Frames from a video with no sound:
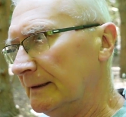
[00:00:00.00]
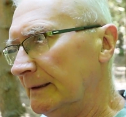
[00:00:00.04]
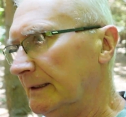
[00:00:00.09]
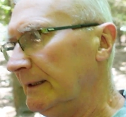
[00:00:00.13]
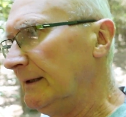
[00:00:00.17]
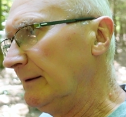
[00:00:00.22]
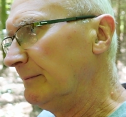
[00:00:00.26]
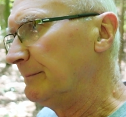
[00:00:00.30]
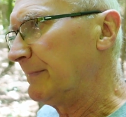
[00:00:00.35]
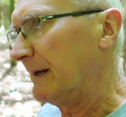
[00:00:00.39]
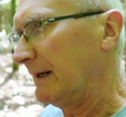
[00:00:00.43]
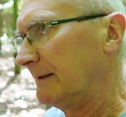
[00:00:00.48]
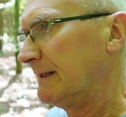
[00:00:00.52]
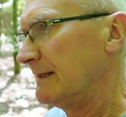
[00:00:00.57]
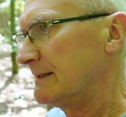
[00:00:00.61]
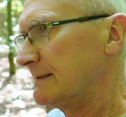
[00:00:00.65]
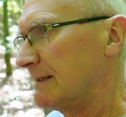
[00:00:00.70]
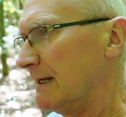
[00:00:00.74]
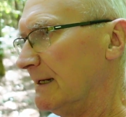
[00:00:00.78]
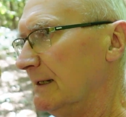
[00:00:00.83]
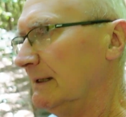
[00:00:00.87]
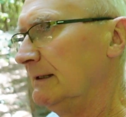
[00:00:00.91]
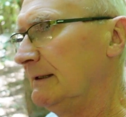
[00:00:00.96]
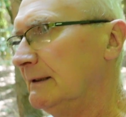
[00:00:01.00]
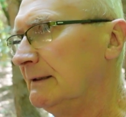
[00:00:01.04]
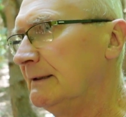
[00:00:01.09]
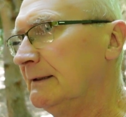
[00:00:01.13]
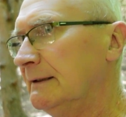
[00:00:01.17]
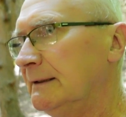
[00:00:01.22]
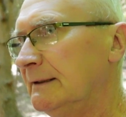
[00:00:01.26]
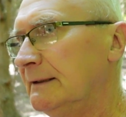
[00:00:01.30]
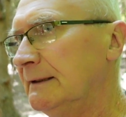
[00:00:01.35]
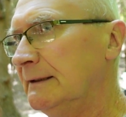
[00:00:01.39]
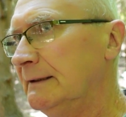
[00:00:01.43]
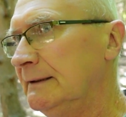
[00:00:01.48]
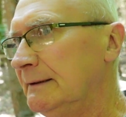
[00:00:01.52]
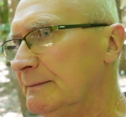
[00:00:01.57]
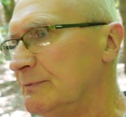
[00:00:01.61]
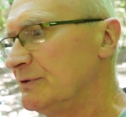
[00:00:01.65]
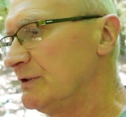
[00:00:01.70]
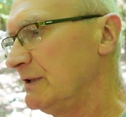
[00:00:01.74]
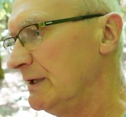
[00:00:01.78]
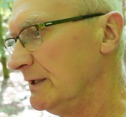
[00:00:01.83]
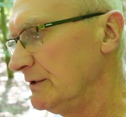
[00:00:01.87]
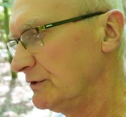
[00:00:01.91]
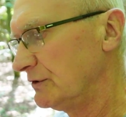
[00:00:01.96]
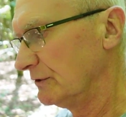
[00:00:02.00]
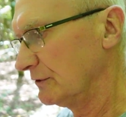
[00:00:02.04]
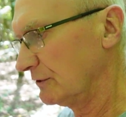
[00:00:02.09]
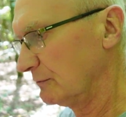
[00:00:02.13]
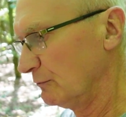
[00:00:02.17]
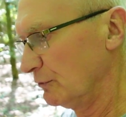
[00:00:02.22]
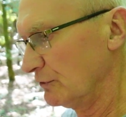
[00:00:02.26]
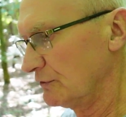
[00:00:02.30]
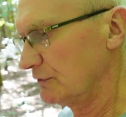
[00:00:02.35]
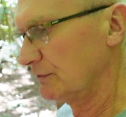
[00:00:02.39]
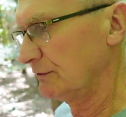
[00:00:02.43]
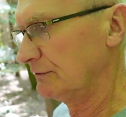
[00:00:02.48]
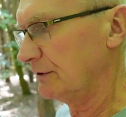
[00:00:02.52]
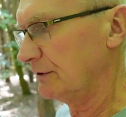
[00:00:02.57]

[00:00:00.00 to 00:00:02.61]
I w praktyce e, przyjęcie Ormusu